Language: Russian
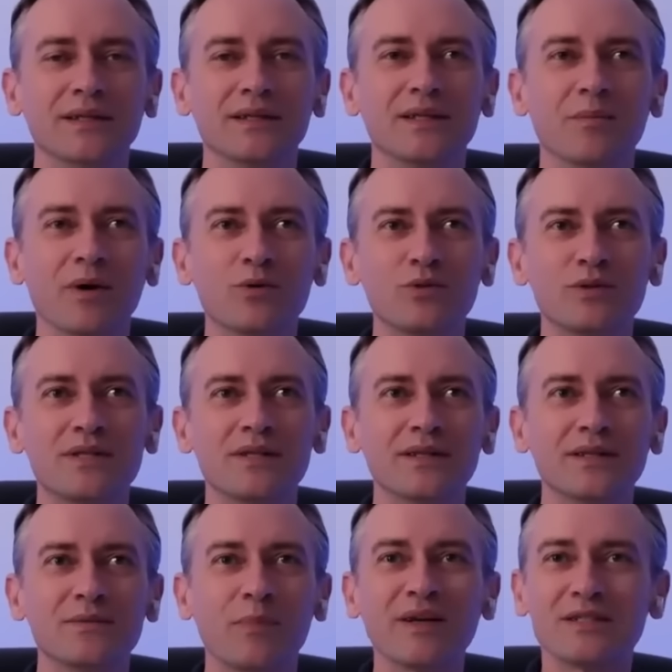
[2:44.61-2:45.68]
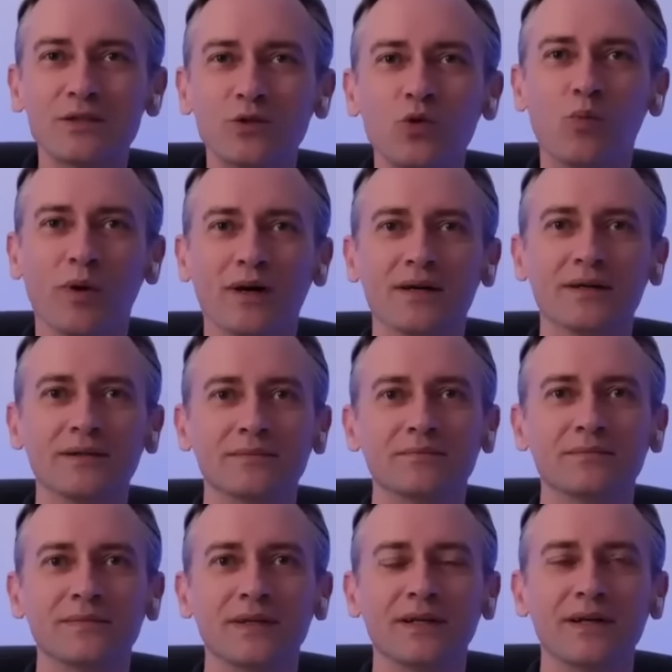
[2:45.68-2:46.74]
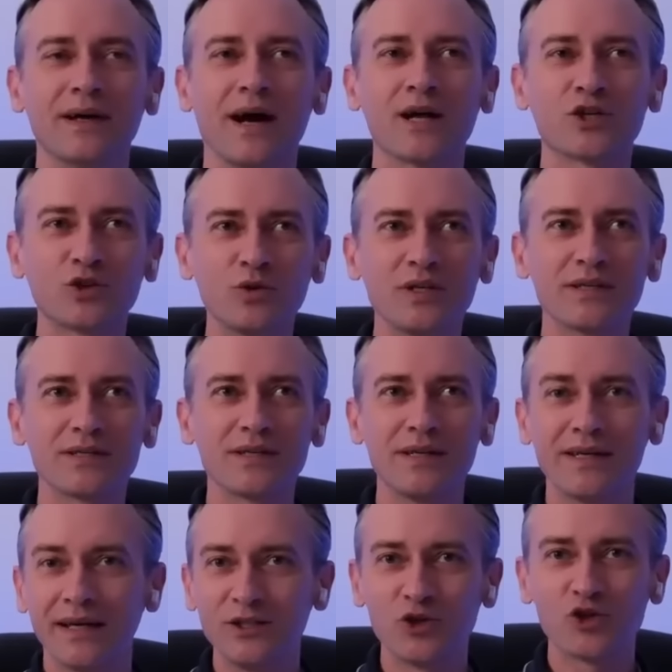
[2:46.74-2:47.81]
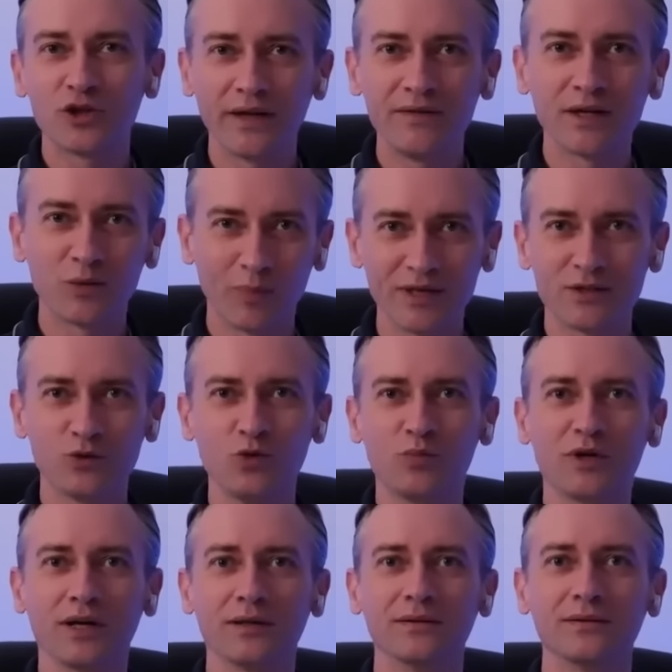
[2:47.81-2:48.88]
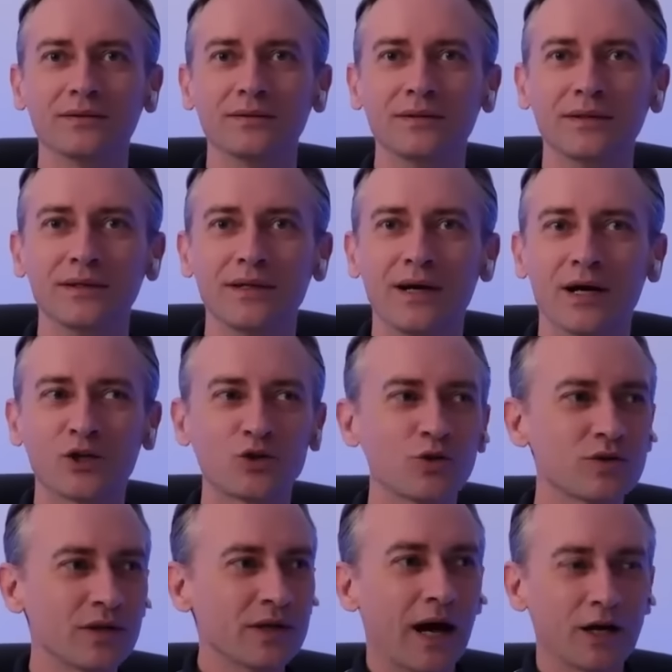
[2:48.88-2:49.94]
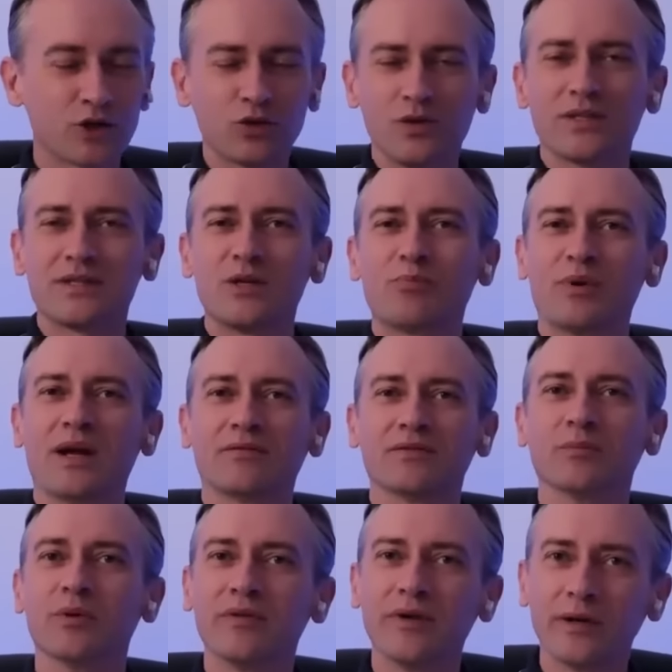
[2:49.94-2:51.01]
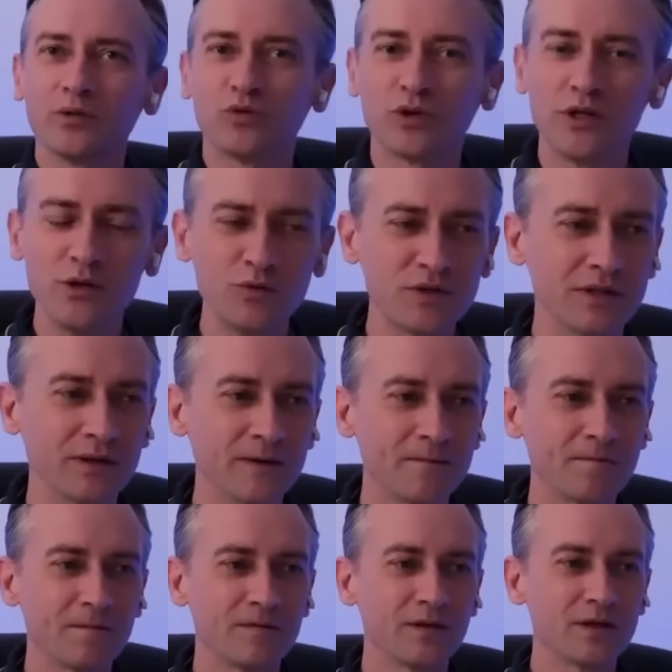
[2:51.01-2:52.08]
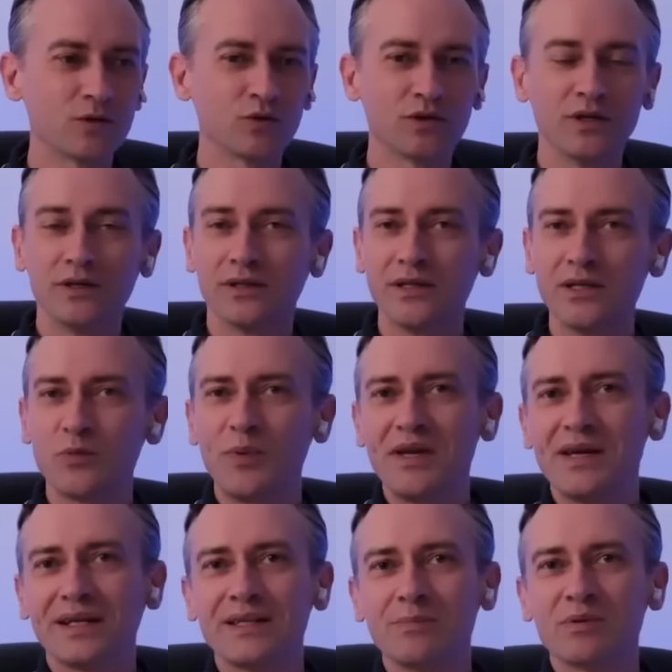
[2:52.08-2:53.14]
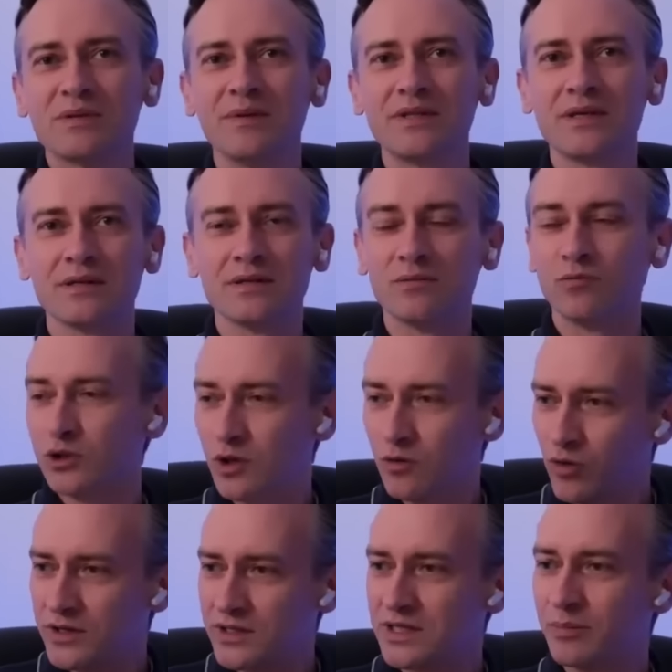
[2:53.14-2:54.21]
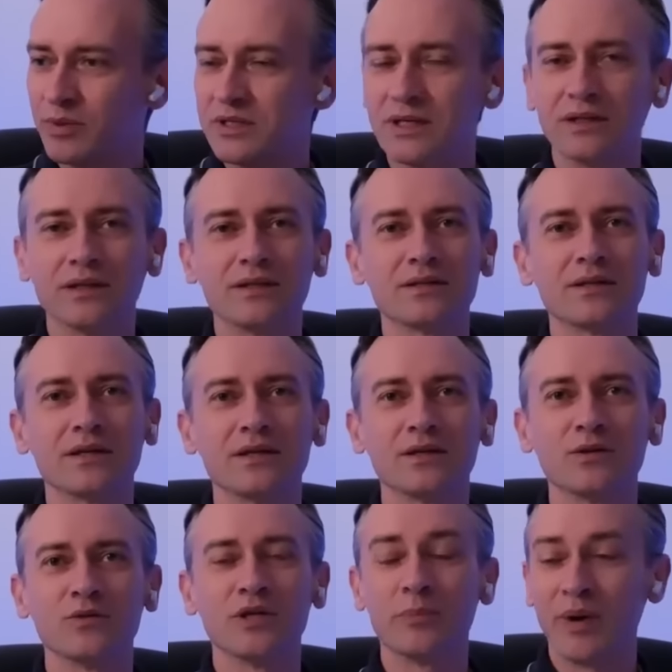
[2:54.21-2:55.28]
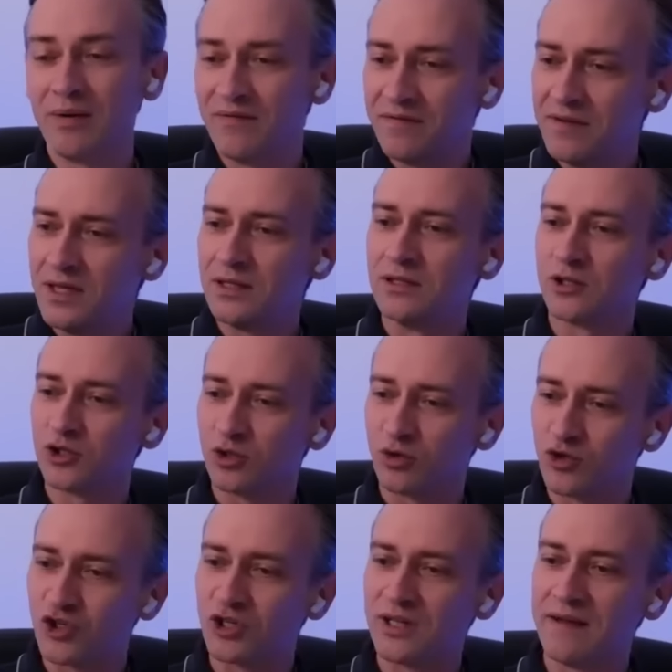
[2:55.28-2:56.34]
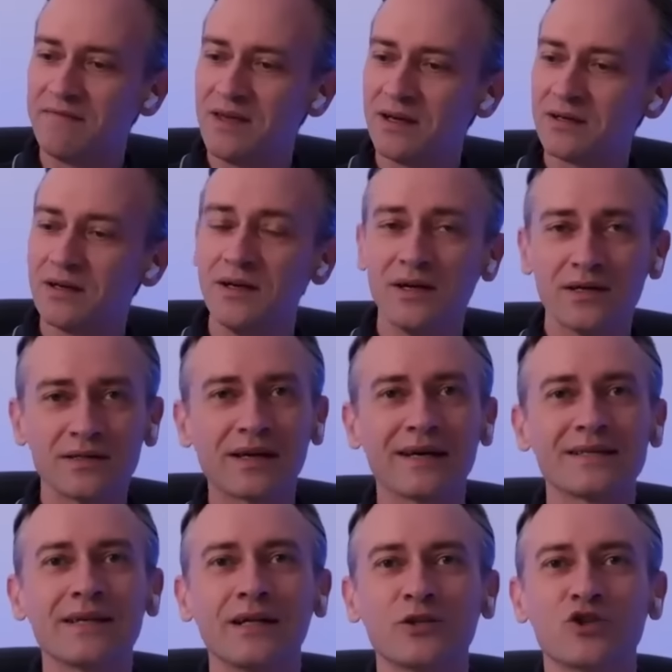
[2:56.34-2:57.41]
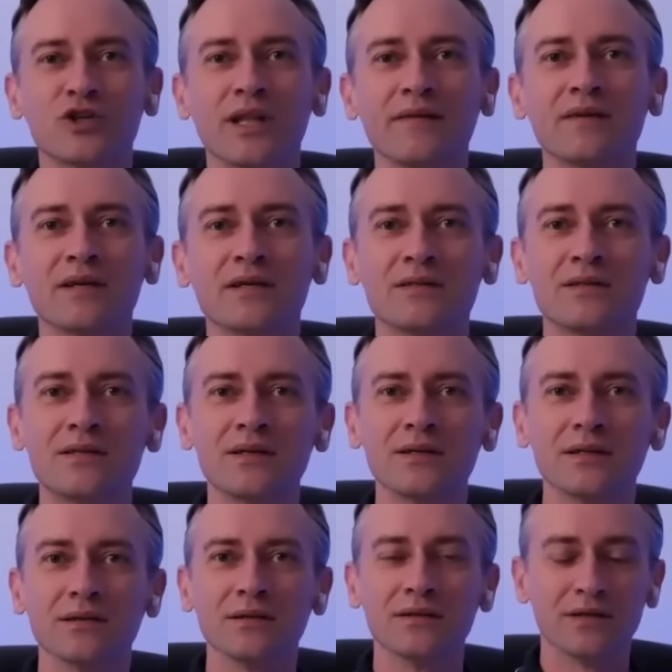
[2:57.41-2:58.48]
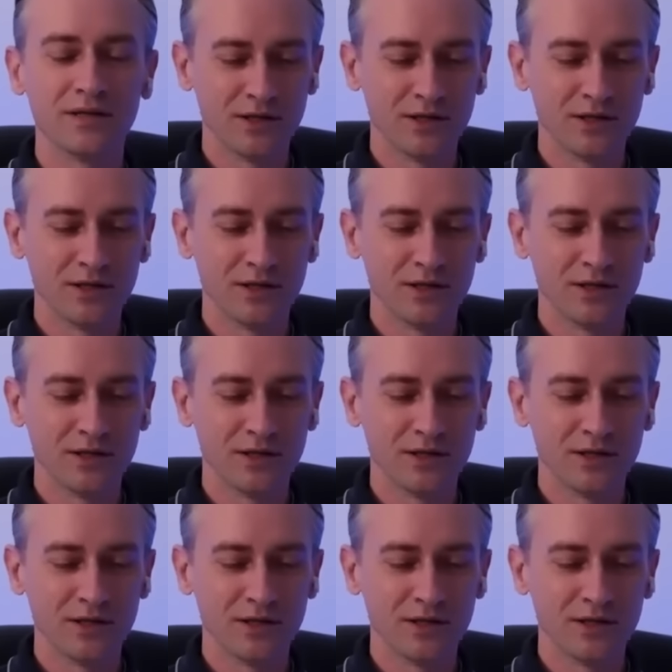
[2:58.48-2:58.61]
Не могу сделать поступок. А что, если я не человек поступка? А что, а что если правда? Бывают вот люди, знаете, вот на них приятно посмотреть. Вот гвозди бы делать из таких людей. Прям видно, что человек сказал, человек сделал.